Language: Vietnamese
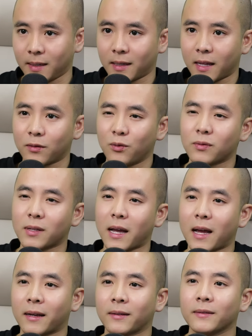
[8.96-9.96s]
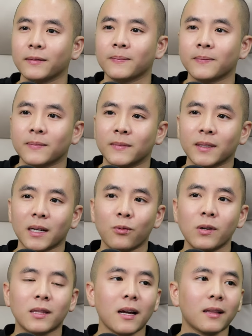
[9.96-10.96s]
thì người ta rút ra những
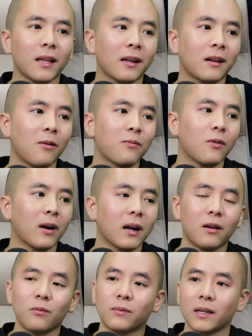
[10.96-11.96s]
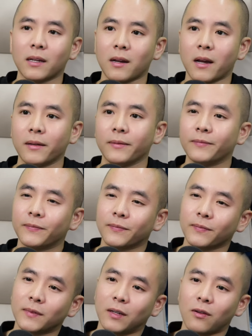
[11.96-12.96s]
cái nguyên tắc thành công của các công ty đấy
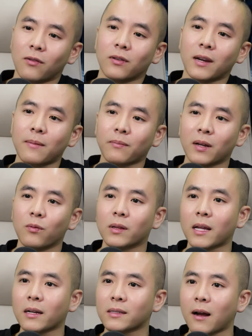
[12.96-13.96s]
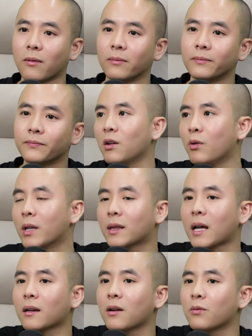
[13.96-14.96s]
thì nó có năm cái nguyên tắc sau cái
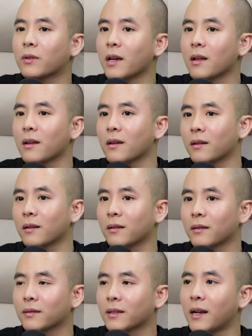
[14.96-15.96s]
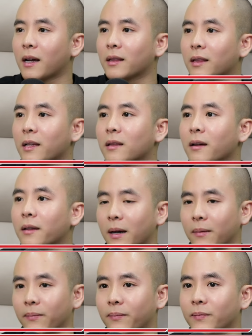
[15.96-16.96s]
nguyên tắc đầu tiên ấy đấy là cái tính thời
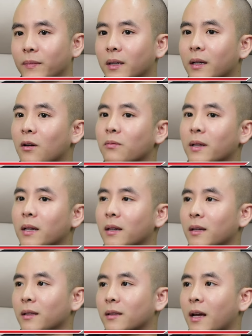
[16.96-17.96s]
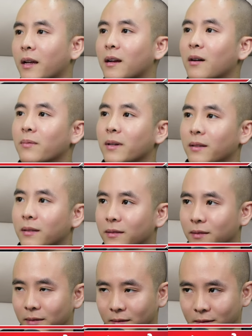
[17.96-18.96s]
điểm những cái công ty thành công ấy
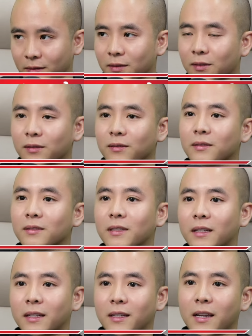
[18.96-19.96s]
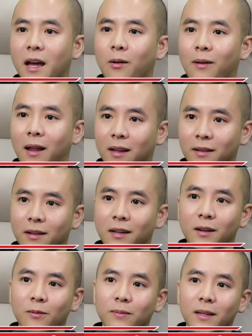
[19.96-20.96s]
thì đều là những
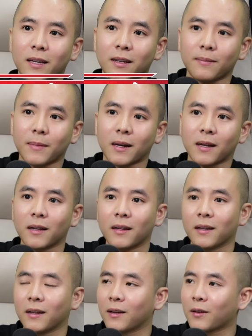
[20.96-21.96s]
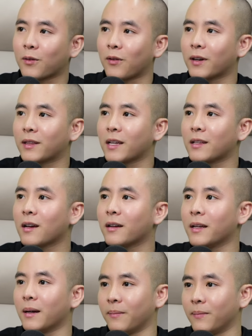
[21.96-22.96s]
cái công ty mà có cái tính
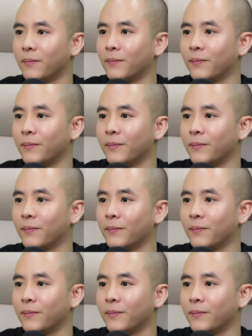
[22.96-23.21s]
thời điểm